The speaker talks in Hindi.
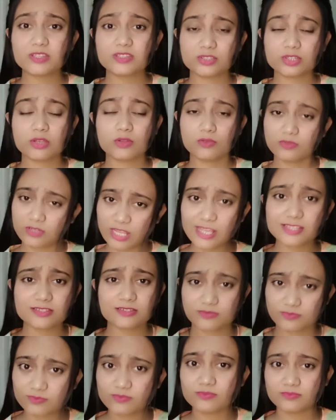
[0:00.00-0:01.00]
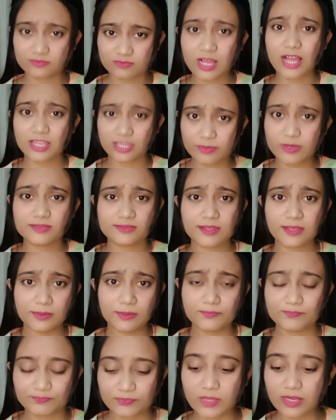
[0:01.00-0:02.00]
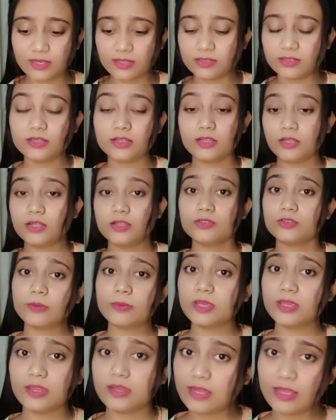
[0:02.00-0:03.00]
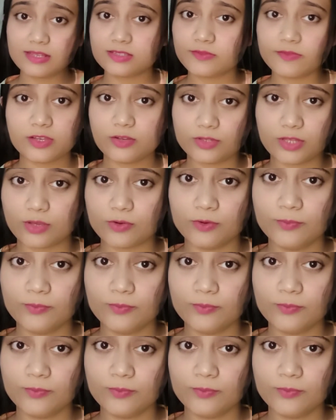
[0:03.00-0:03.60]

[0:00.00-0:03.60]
चलो नेक्स्ट आगे बढ़ते हैं है ना तो अभी ये नेक्स्ट वीडियो देखो